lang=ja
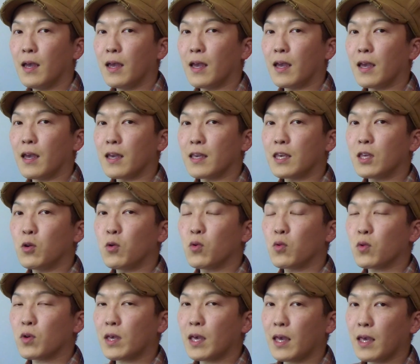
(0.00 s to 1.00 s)
疲
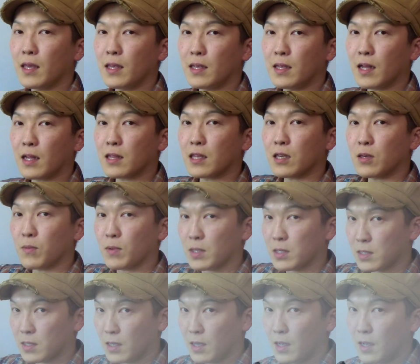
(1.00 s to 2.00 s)
労の原因になってきま
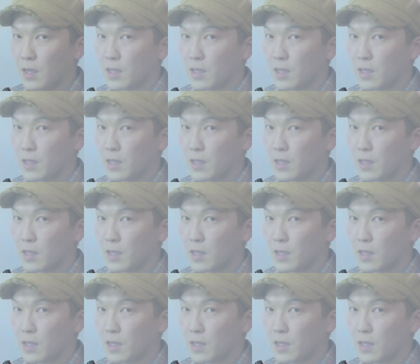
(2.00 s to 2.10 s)
す。